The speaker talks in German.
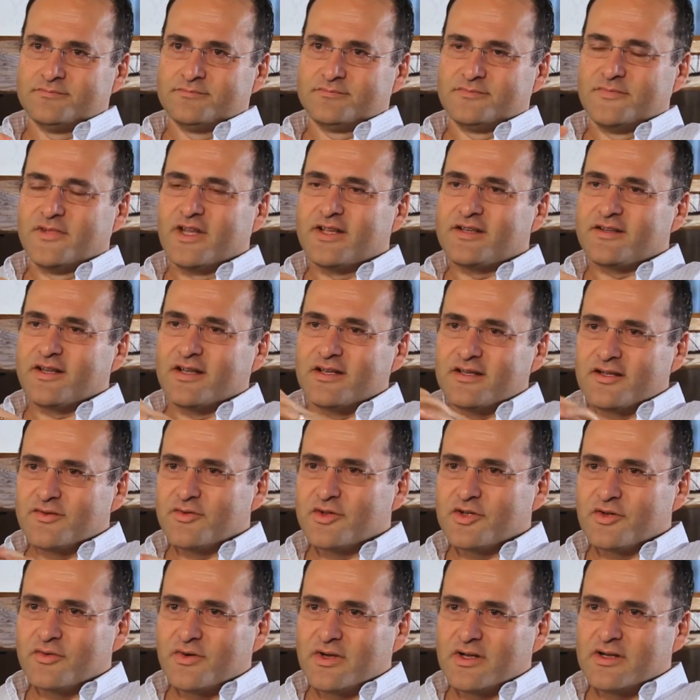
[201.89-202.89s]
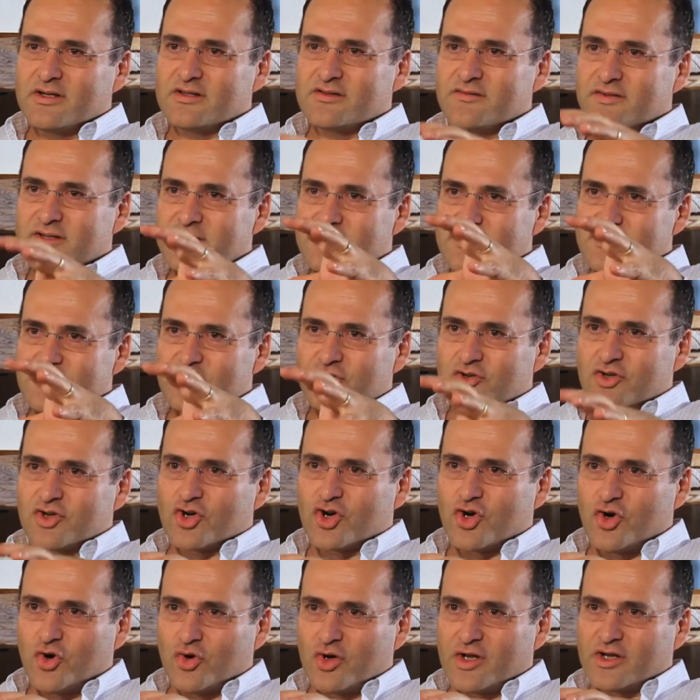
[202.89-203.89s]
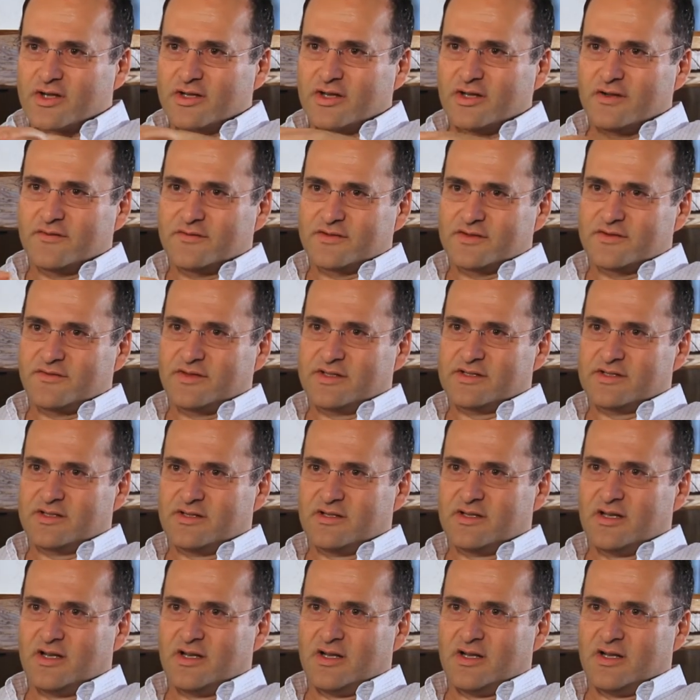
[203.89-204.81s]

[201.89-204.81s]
Nicht individuelles Wissen, sondern kollektives Wissen.